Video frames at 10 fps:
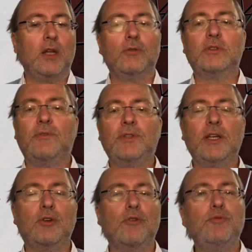Donc ça veut
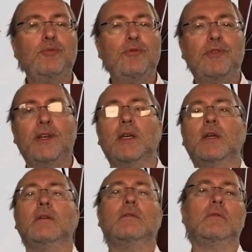dire que vous
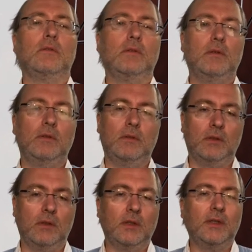pouvez
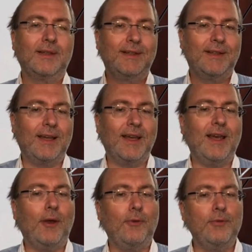
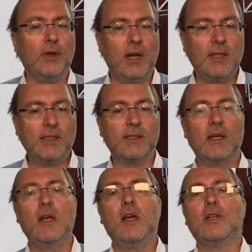créer une classe
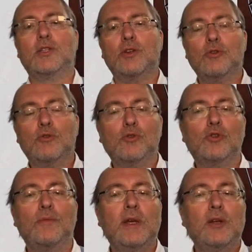sans
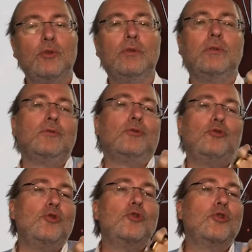consommer le
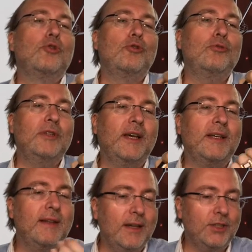jeton
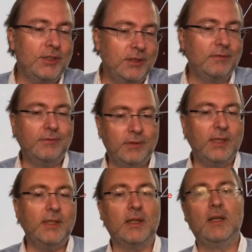d'héritage si vous
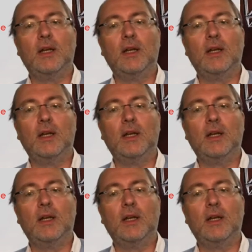voulez hein,